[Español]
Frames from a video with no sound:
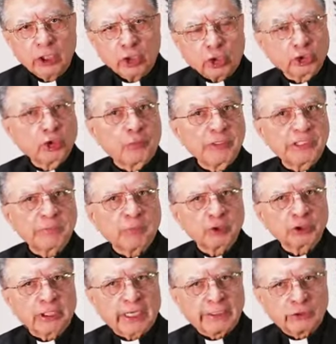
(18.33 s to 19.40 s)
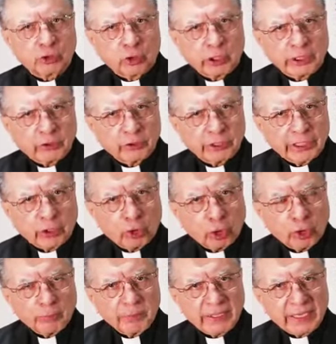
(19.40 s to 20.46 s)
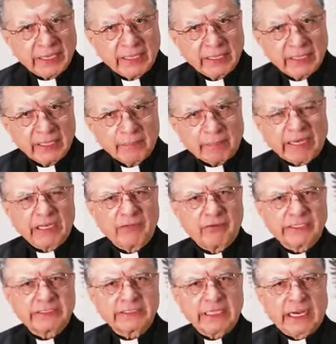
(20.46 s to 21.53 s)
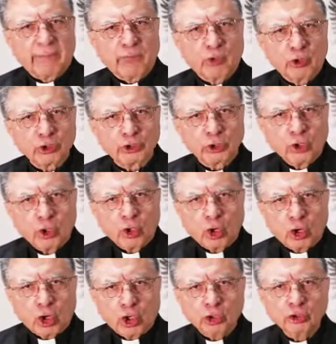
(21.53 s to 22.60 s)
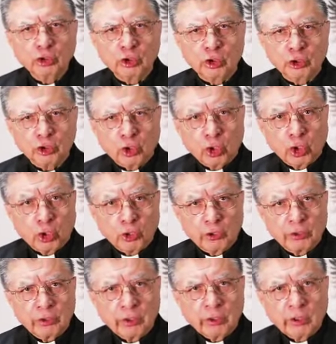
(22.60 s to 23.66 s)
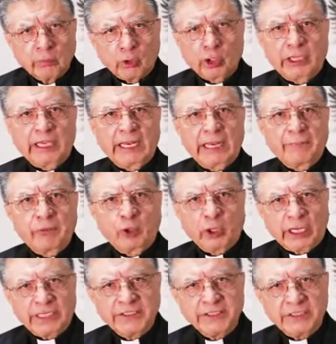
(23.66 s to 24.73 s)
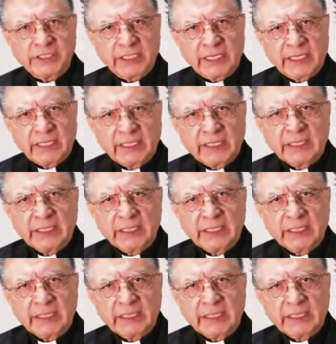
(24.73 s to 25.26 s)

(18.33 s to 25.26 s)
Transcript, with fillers: Los obispos católicos de Colombia manifestamos hondo dolor porque la violencia